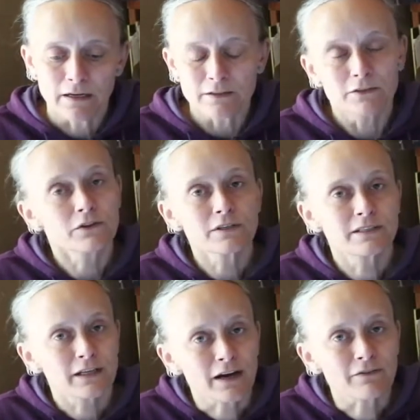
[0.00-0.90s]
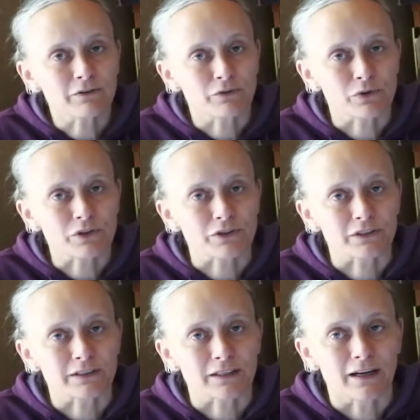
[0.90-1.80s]
To jest ciekawe w twórczości
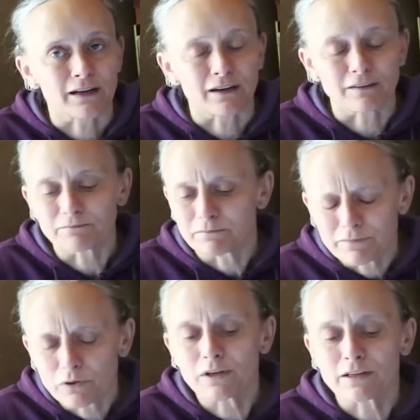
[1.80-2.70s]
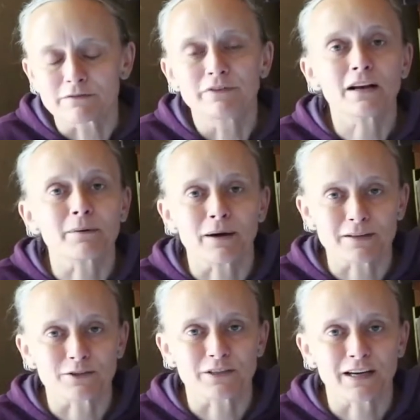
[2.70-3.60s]
Segala. W ogóle jest wiele
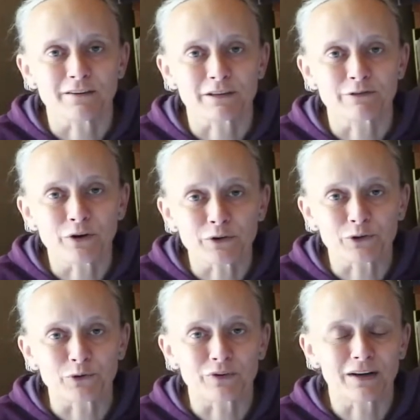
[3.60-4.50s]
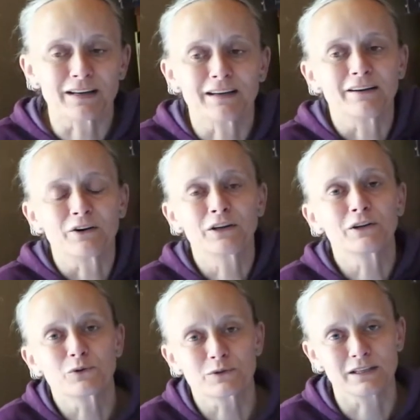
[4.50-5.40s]
bardzo ciekawych wątków, ale o
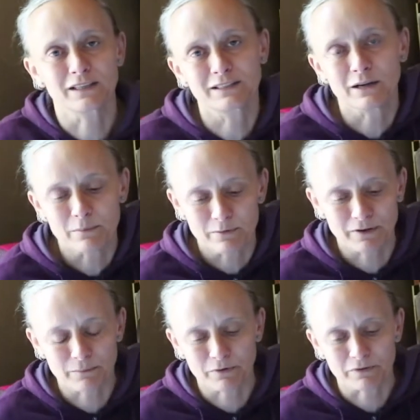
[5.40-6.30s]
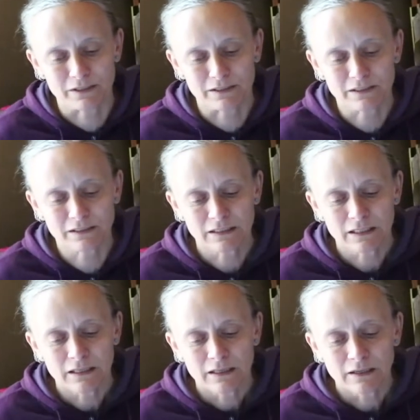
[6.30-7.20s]
kilku z nich chciałabym Wam powiedzieć.
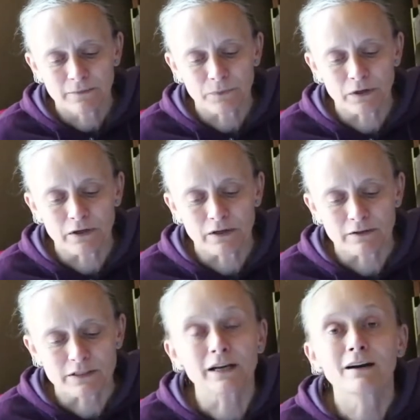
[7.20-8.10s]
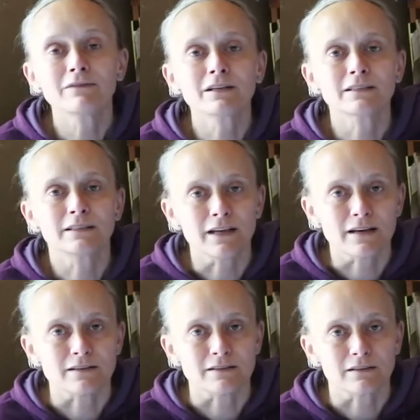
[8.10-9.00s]
Y, ciekawy jest
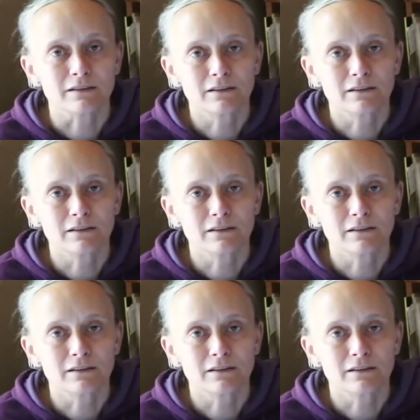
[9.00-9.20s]
język.